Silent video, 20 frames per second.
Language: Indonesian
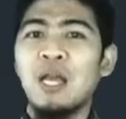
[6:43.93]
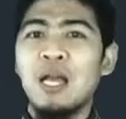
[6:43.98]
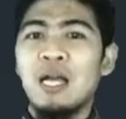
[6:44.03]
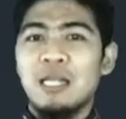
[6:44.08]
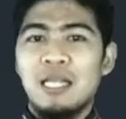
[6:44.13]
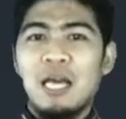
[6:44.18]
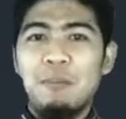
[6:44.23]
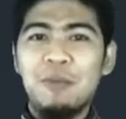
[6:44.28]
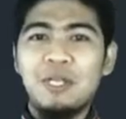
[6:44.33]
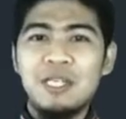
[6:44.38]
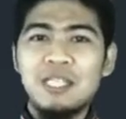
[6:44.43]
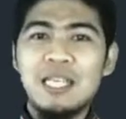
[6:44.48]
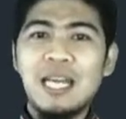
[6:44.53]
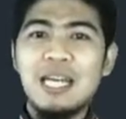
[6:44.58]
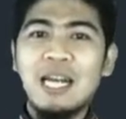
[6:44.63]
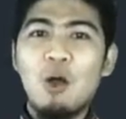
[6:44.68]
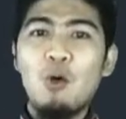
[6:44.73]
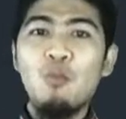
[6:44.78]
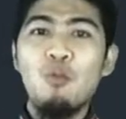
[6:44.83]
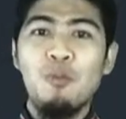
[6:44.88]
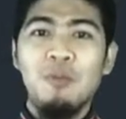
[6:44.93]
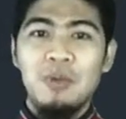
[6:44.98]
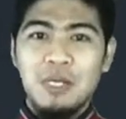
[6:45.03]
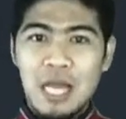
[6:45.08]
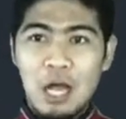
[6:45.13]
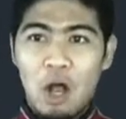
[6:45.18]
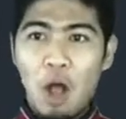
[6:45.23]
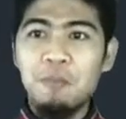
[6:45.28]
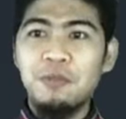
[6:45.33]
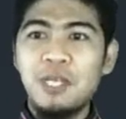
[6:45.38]
Tapi secara umum
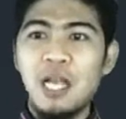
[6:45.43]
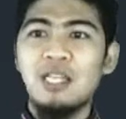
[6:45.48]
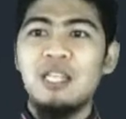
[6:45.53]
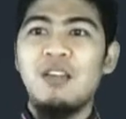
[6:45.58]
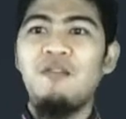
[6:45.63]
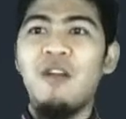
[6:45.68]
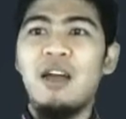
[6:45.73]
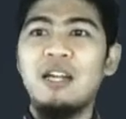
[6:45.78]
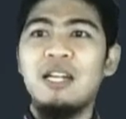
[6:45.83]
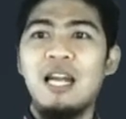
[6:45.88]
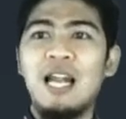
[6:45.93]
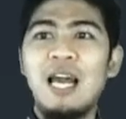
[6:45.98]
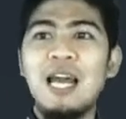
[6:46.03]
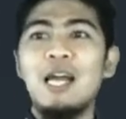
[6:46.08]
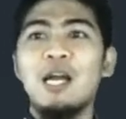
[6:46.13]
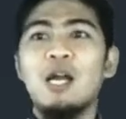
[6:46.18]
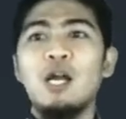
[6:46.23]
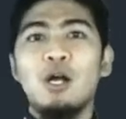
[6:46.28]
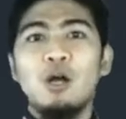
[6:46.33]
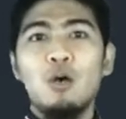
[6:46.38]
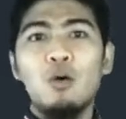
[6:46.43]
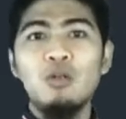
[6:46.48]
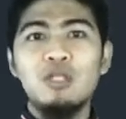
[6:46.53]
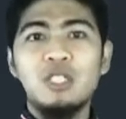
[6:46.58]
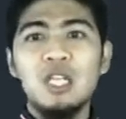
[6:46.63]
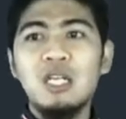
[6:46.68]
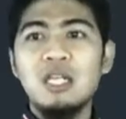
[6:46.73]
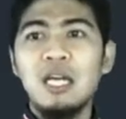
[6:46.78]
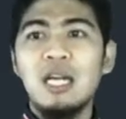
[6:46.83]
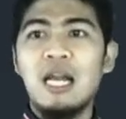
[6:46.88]
yang objektif adalah
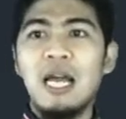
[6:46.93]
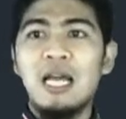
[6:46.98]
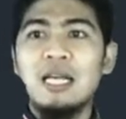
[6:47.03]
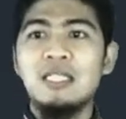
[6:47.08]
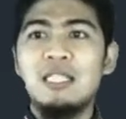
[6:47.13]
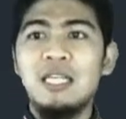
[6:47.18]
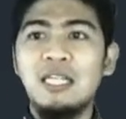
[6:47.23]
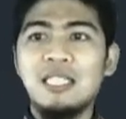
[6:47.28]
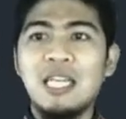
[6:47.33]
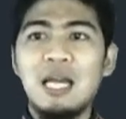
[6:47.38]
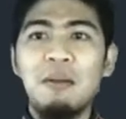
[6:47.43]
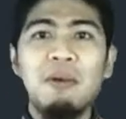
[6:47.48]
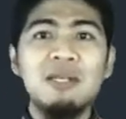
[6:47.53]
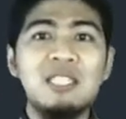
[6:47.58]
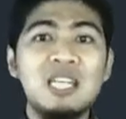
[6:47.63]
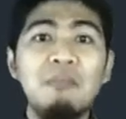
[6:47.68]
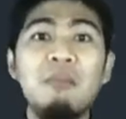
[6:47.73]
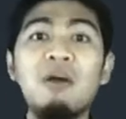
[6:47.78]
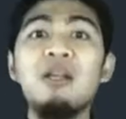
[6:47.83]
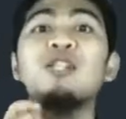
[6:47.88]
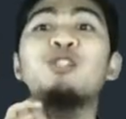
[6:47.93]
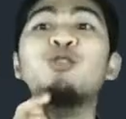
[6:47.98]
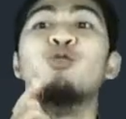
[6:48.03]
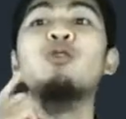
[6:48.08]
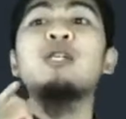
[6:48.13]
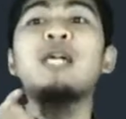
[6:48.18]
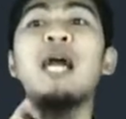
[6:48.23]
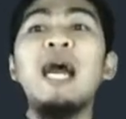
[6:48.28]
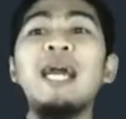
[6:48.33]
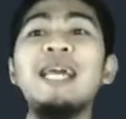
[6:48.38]
kucing dan anjing sama-sama
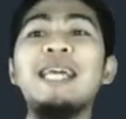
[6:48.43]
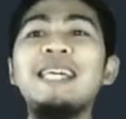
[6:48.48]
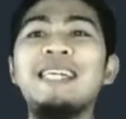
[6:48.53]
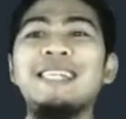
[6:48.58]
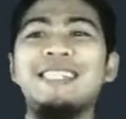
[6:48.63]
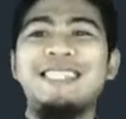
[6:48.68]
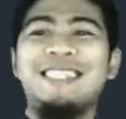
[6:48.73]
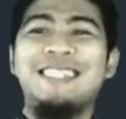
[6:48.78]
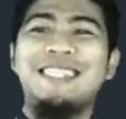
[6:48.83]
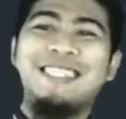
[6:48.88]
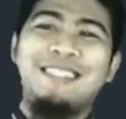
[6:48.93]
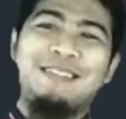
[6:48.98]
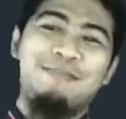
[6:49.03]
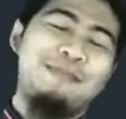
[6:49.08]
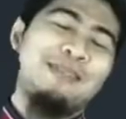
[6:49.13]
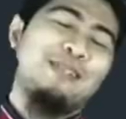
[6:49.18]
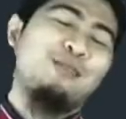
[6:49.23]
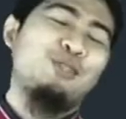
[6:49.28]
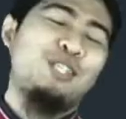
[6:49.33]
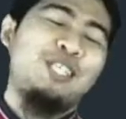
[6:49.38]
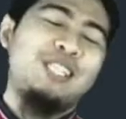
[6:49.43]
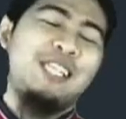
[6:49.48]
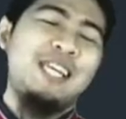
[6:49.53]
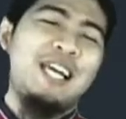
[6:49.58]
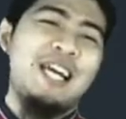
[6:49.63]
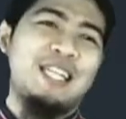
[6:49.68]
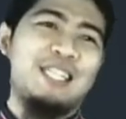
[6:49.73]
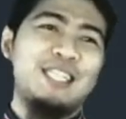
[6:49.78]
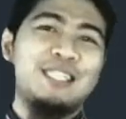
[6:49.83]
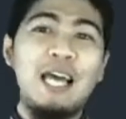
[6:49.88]
disukai eh,
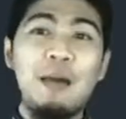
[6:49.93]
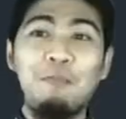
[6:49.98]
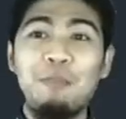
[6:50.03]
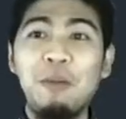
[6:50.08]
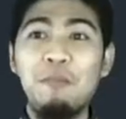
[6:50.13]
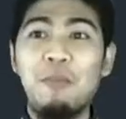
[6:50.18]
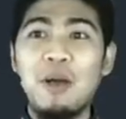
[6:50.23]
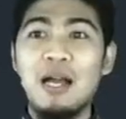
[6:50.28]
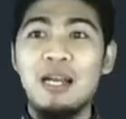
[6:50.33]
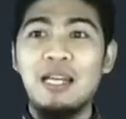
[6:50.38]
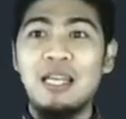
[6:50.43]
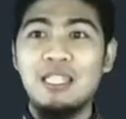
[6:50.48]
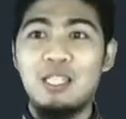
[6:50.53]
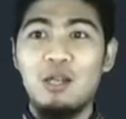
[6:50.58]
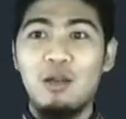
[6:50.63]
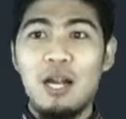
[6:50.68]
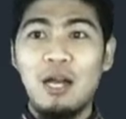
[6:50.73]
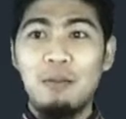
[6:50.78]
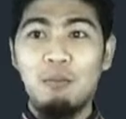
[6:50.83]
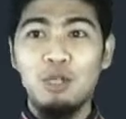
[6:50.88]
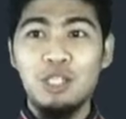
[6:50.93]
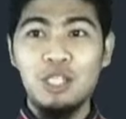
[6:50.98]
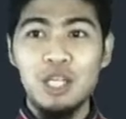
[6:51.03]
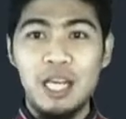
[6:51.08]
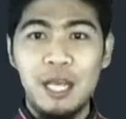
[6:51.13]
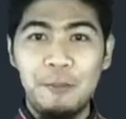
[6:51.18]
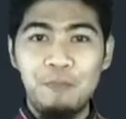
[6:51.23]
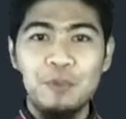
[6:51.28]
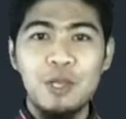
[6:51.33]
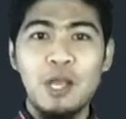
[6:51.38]
manusia. Tetapi bagi seorang
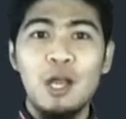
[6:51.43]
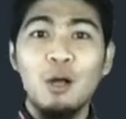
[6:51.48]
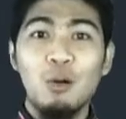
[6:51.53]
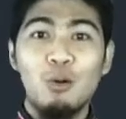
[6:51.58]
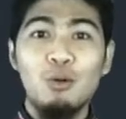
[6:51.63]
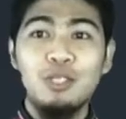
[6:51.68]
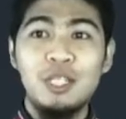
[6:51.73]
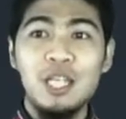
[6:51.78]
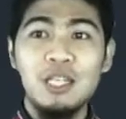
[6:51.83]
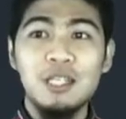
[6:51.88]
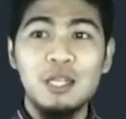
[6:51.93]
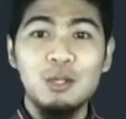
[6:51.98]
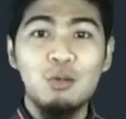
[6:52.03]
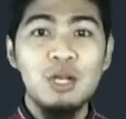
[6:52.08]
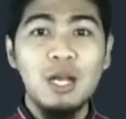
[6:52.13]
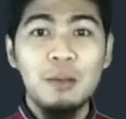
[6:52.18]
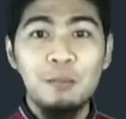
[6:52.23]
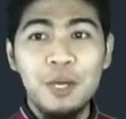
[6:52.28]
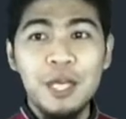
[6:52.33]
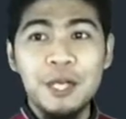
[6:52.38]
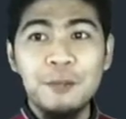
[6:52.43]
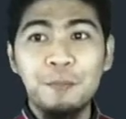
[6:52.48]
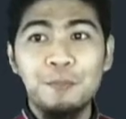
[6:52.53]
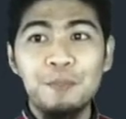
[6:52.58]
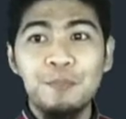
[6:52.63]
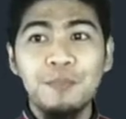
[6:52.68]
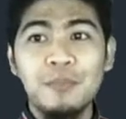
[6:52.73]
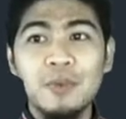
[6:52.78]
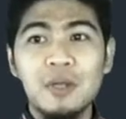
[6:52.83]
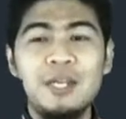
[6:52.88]
muslim, kucing tentu lebih
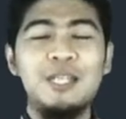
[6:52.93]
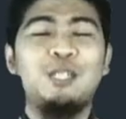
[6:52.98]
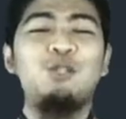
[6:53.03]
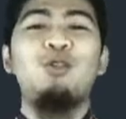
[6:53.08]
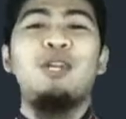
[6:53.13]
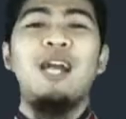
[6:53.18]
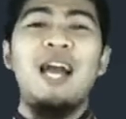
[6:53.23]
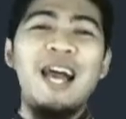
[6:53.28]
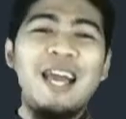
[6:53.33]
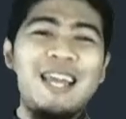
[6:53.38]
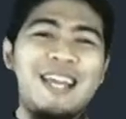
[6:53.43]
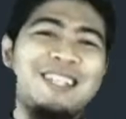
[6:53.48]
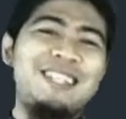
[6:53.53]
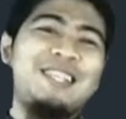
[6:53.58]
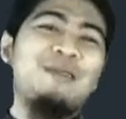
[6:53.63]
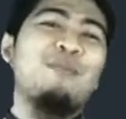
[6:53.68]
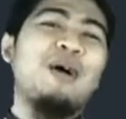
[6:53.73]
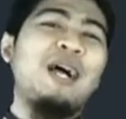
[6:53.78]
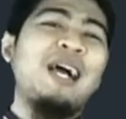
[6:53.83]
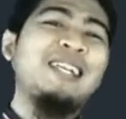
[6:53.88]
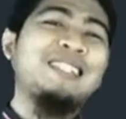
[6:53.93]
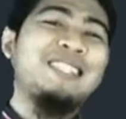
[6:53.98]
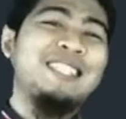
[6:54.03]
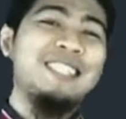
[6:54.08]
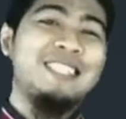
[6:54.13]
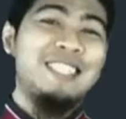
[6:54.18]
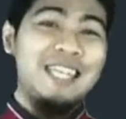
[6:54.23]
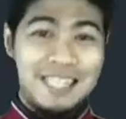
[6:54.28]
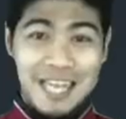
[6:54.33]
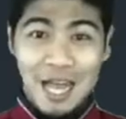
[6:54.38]
disukai ketimbang
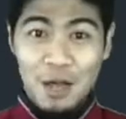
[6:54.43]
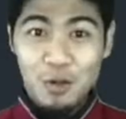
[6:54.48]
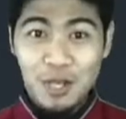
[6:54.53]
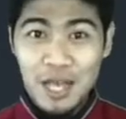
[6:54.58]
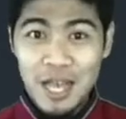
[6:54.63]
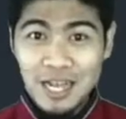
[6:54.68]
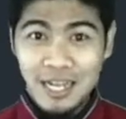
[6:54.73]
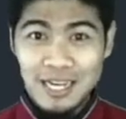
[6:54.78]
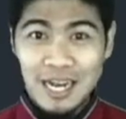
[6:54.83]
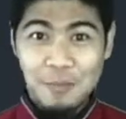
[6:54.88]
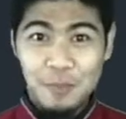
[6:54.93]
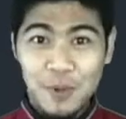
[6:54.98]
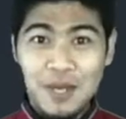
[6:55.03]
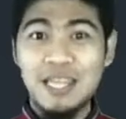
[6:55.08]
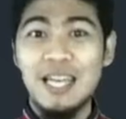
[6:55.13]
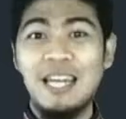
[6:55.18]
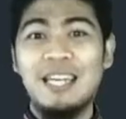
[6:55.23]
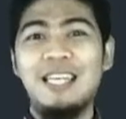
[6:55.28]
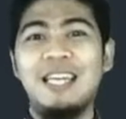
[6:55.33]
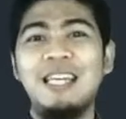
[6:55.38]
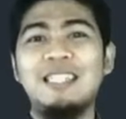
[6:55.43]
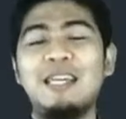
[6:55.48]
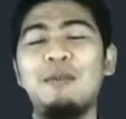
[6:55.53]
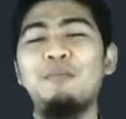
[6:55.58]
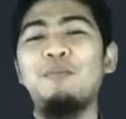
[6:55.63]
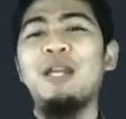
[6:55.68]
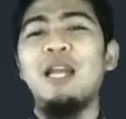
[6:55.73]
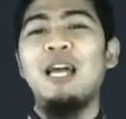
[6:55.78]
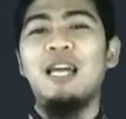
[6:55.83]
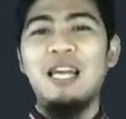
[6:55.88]
anjing. Ya tahu ya, kenapa tadi ya saya
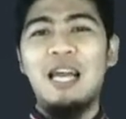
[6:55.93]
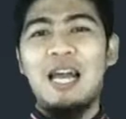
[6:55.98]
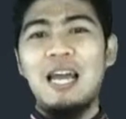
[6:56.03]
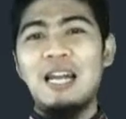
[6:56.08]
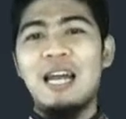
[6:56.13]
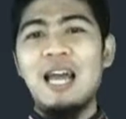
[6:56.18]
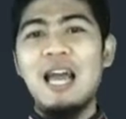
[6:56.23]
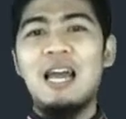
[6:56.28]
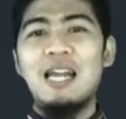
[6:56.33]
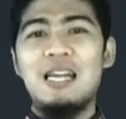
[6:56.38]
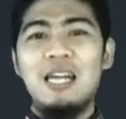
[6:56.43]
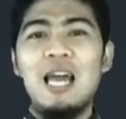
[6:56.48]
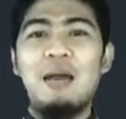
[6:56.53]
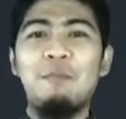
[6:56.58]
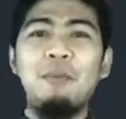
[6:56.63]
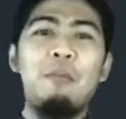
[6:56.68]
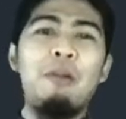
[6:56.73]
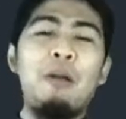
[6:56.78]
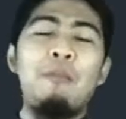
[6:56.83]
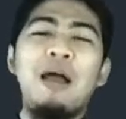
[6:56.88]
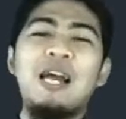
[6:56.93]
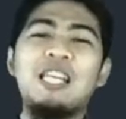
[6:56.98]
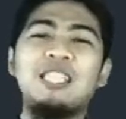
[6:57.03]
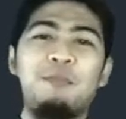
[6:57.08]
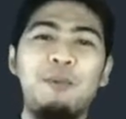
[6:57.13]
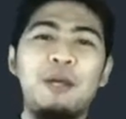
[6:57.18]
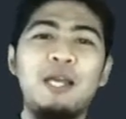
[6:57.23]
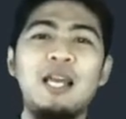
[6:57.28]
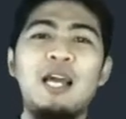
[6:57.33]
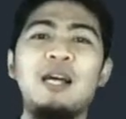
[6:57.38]
bilang ya karena ada beberapa
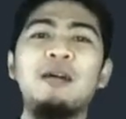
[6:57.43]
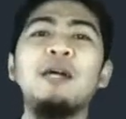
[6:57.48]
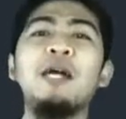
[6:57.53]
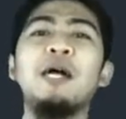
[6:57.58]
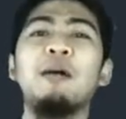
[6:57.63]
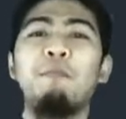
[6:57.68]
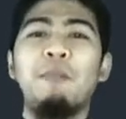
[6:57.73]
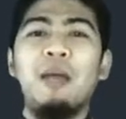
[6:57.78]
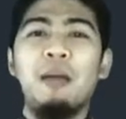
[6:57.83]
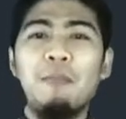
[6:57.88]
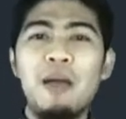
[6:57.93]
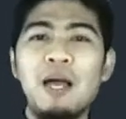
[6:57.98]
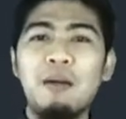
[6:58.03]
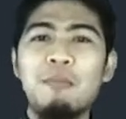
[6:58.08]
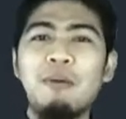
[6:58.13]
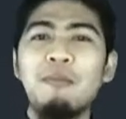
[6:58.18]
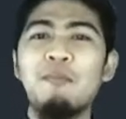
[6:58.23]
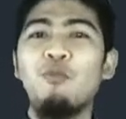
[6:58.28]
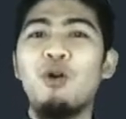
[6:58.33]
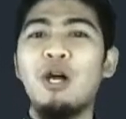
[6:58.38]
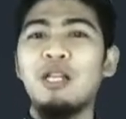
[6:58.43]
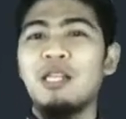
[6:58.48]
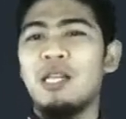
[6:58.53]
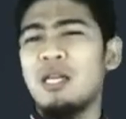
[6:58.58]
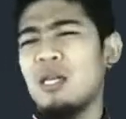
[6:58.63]
aspek yang memang membuat